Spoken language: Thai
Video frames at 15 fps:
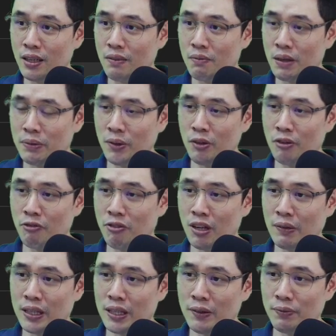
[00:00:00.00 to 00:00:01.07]
มาเพิ่มตรงฟอร์ม
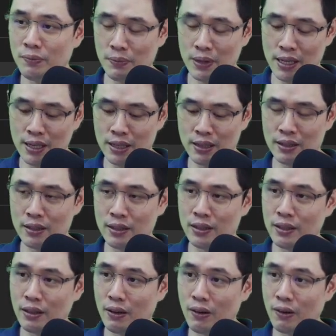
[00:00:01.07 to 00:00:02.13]
ครับเป็น
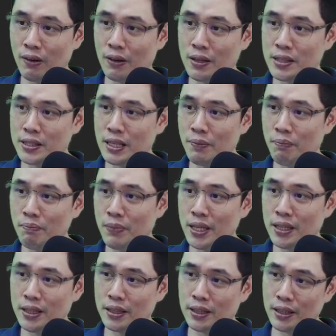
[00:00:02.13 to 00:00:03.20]
on submit
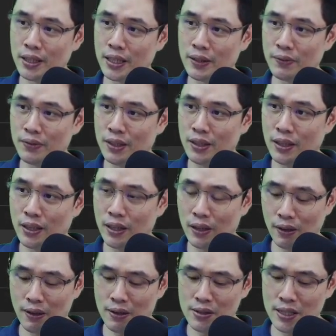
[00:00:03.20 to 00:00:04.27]
นะครับแล้
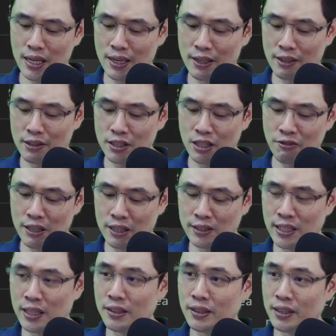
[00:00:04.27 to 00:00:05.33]
วก็ใส่ชื่อฟังก์ชั
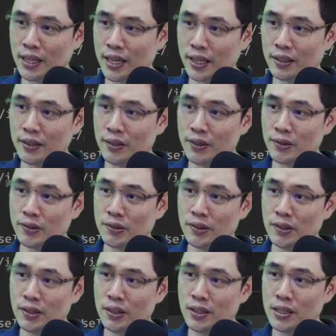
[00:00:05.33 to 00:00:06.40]
นคือ handle
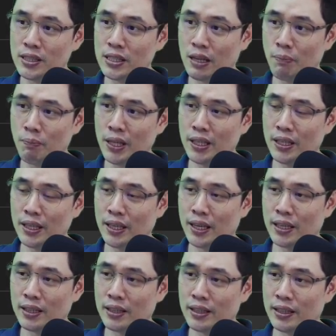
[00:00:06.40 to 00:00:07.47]
submit แล้วกัน
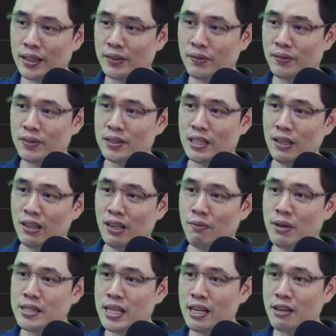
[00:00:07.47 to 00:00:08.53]
นะครับเสร็จแล้วก็มา
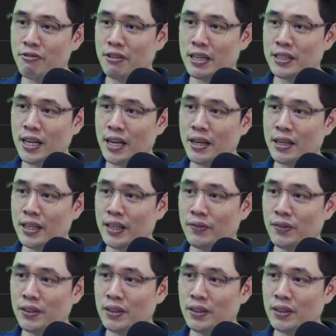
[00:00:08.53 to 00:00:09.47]
สร้างฟังก์ชันนะครับ